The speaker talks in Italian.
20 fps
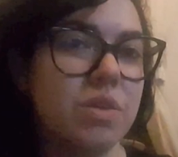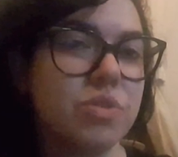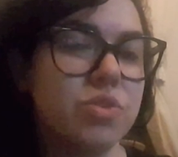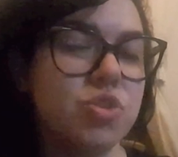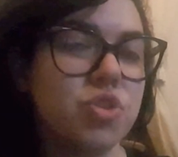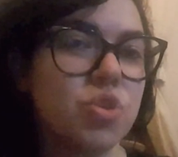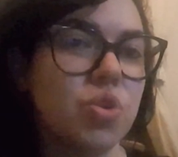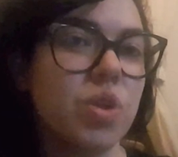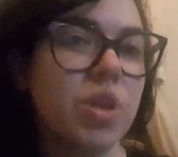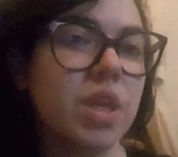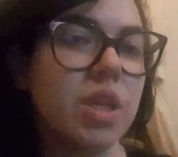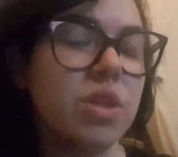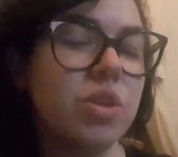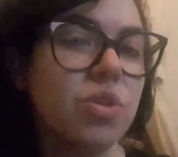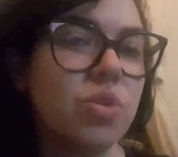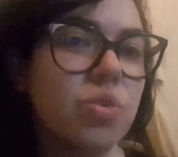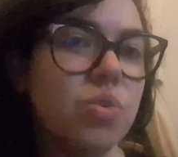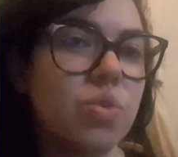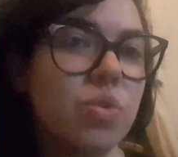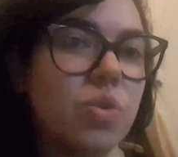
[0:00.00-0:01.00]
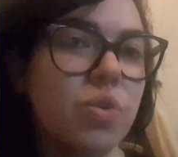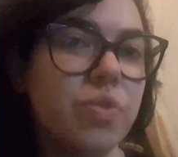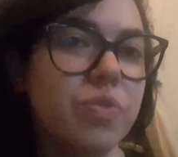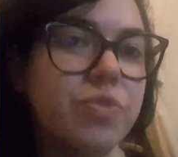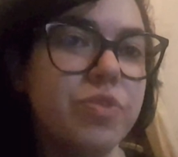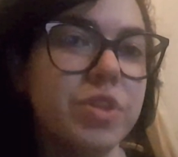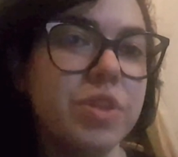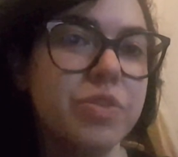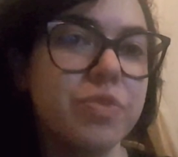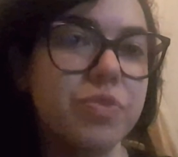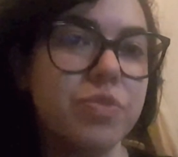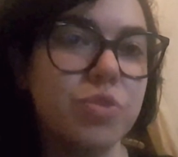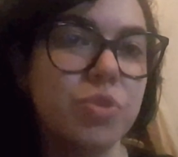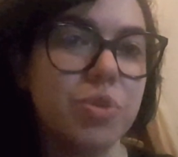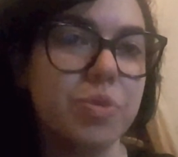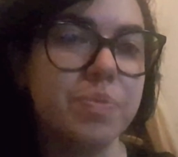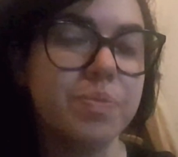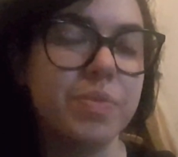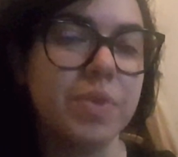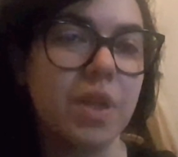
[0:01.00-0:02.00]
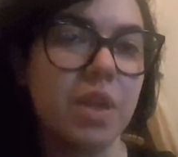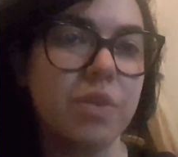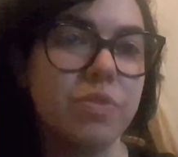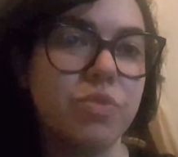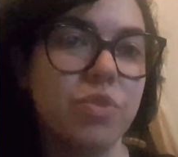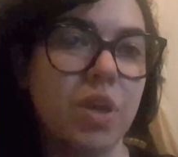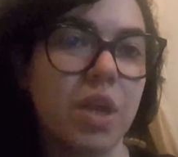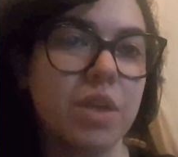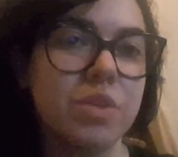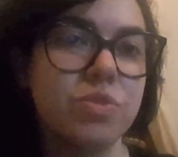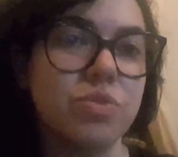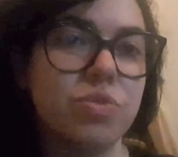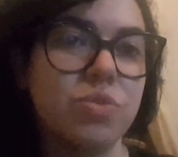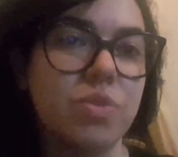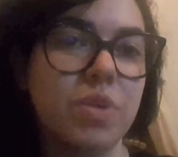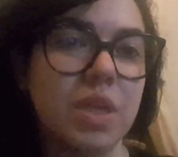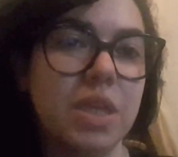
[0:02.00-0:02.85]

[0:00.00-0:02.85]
Ciò che io vivo lavorando